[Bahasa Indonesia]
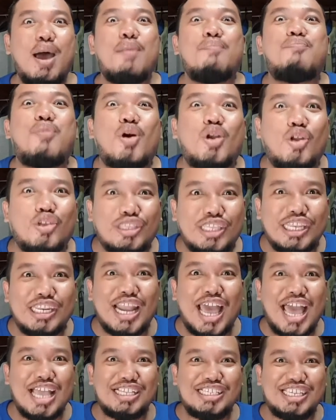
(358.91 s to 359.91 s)
Porotin
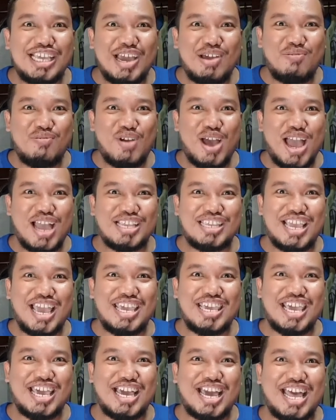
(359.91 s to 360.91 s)
aja uangnya
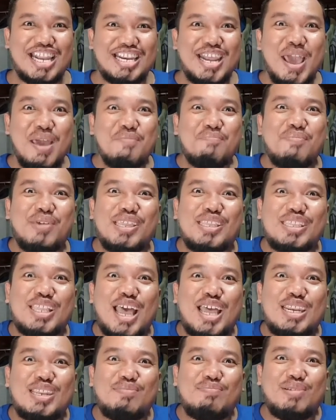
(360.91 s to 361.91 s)
ya kan.
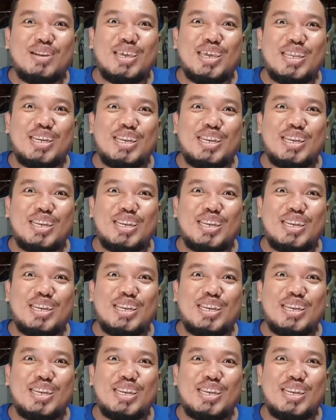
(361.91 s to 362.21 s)
Minta dibeliin